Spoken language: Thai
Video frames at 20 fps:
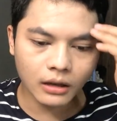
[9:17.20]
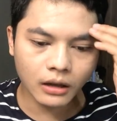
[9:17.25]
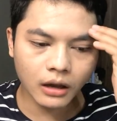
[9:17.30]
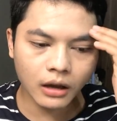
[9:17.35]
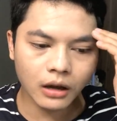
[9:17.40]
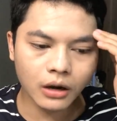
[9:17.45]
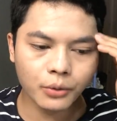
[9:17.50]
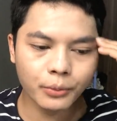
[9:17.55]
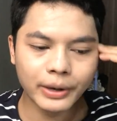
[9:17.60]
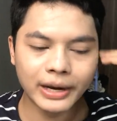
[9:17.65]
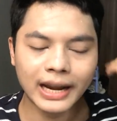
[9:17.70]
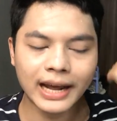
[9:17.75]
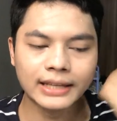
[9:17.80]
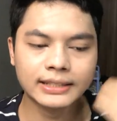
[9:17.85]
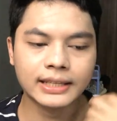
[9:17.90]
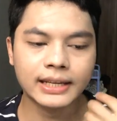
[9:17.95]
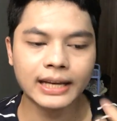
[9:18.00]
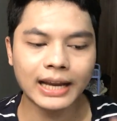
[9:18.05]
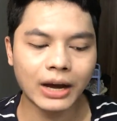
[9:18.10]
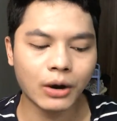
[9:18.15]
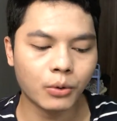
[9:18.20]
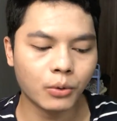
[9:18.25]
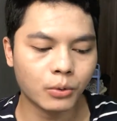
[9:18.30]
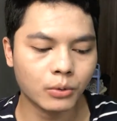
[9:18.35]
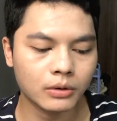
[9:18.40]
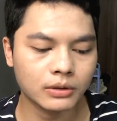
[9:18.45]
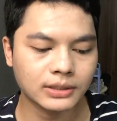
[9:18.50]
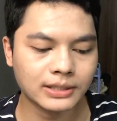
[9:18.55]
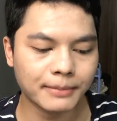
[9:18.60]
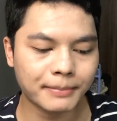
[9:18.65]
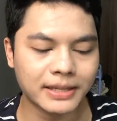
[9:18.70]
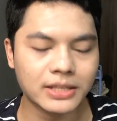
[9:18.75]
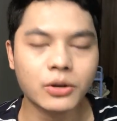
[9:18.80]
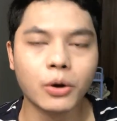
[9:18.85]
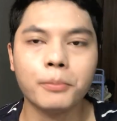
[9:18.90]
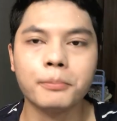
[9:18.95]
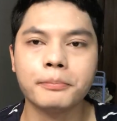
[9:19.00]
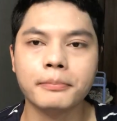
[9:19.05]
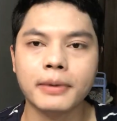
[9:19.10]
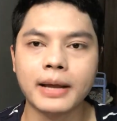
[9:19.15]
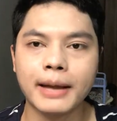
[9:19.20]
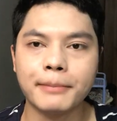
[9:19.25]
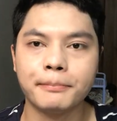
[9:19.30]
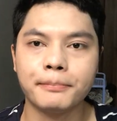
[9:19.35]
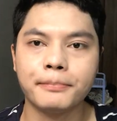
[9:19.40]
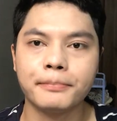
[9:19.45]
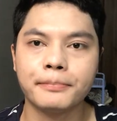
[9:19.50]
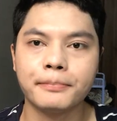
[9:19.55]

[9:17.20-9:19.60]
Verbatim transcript: เเวลาที่เราจะผสมกับ